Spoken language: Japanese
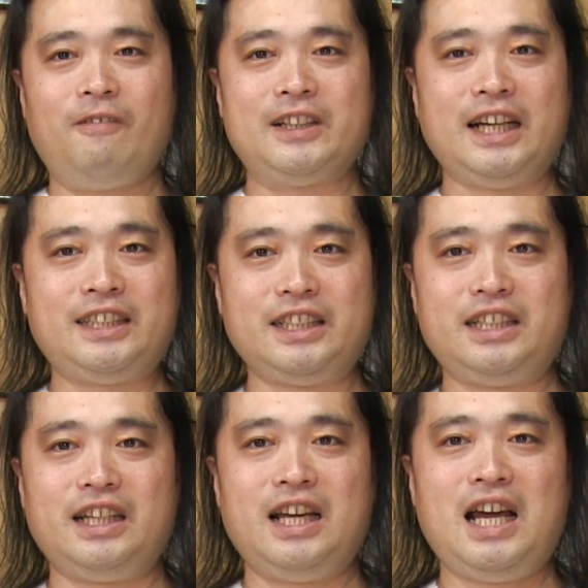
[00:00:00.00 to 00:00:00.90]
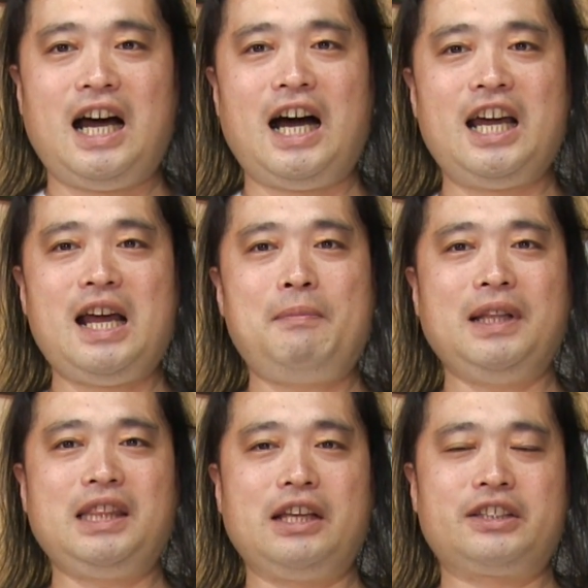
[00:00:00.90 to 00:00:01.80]
私たち、
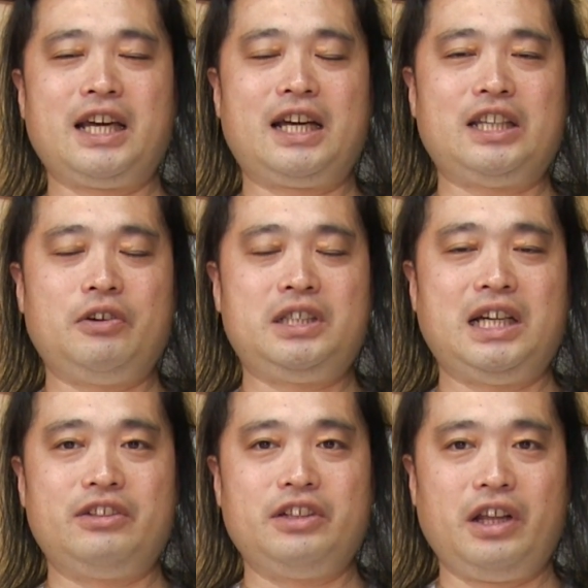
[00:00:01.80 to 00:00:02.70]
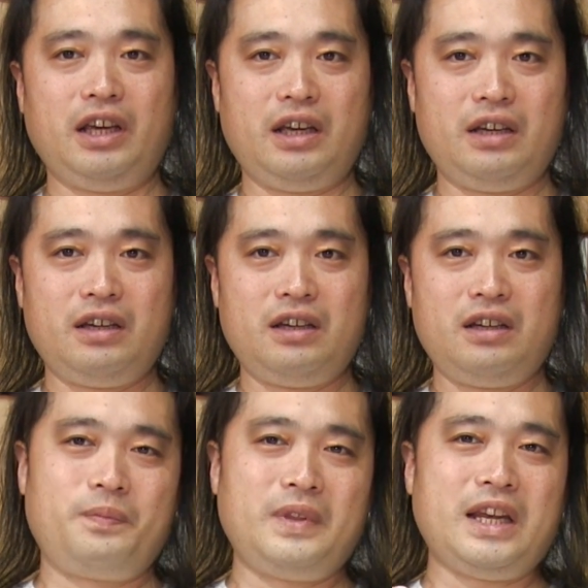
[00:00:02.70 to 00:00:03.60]
誤った使い方をしたんですよね。
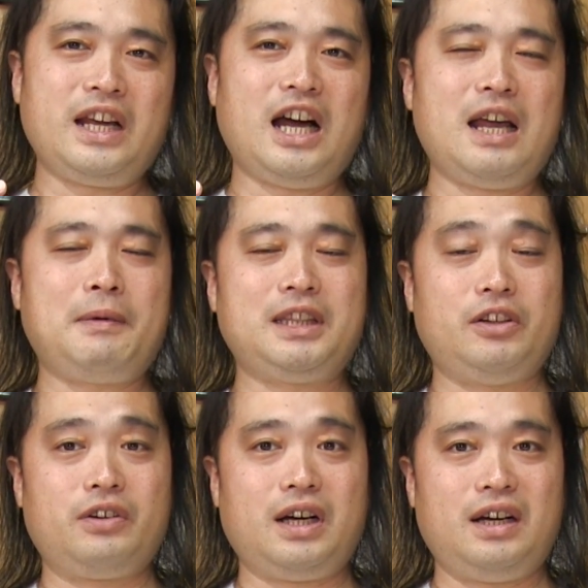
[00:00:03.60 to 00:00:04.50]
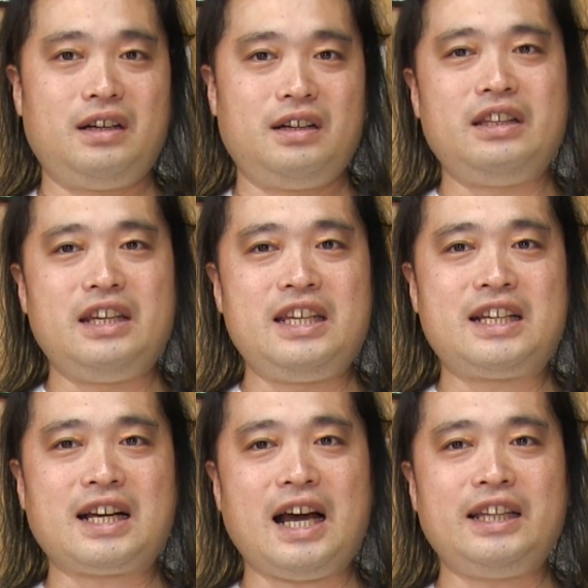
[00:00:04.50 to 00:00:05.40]
何が誤ってるのか。一
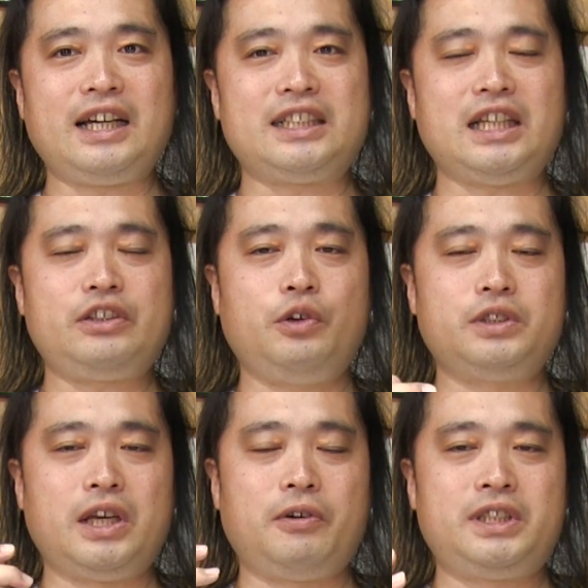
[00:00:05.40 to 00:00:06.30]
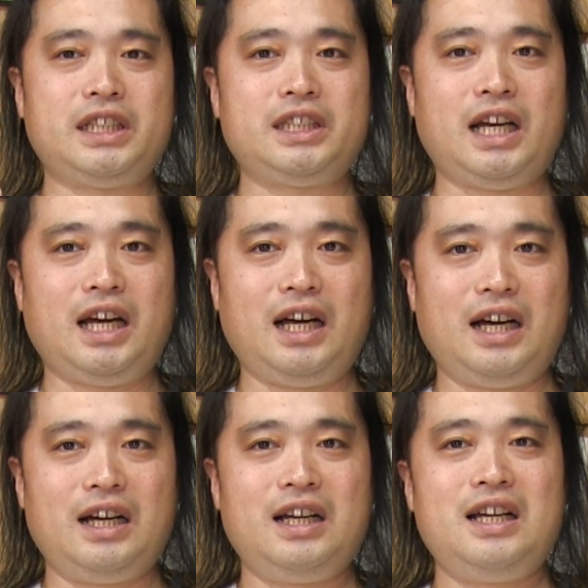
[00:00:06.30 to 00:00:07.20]
回高さ調整をしちゃった
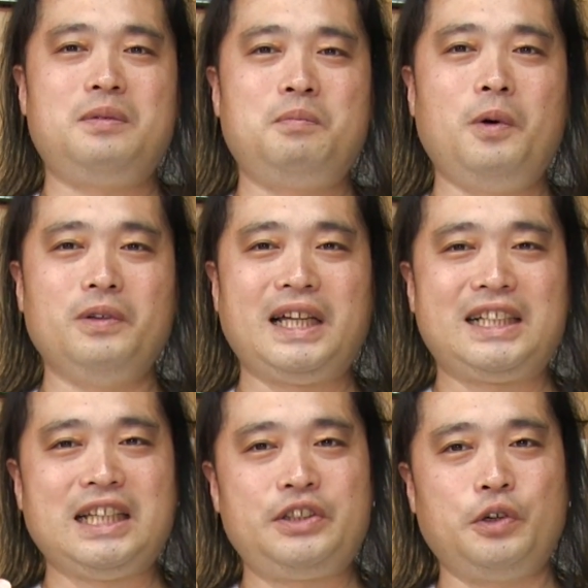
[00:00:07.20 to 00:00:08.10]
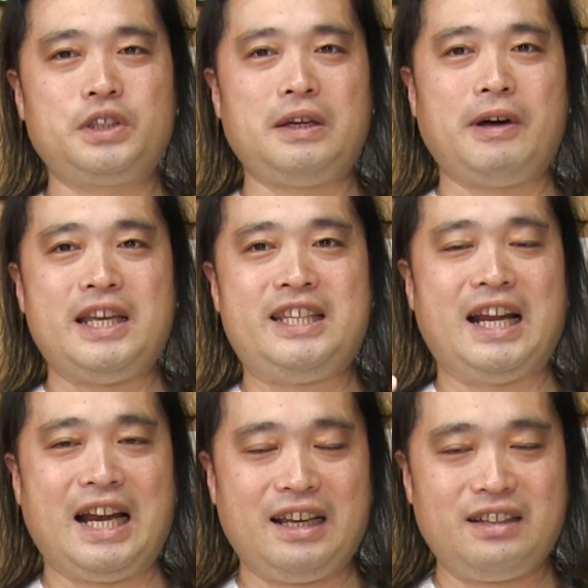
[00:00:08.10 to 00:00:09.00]
ら、もう高さ調整はいじ
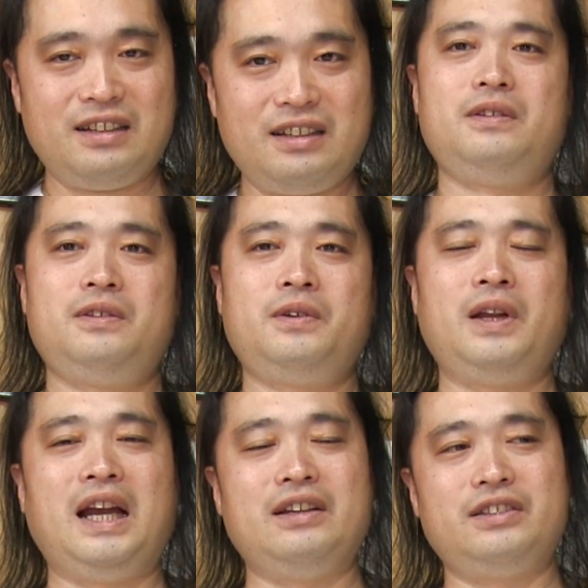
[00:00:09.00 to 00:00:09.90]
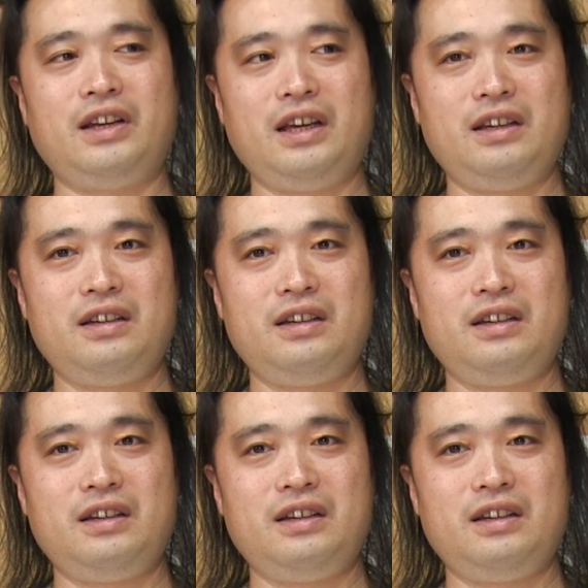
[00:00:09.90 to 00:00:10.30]
らない。それなんですよね。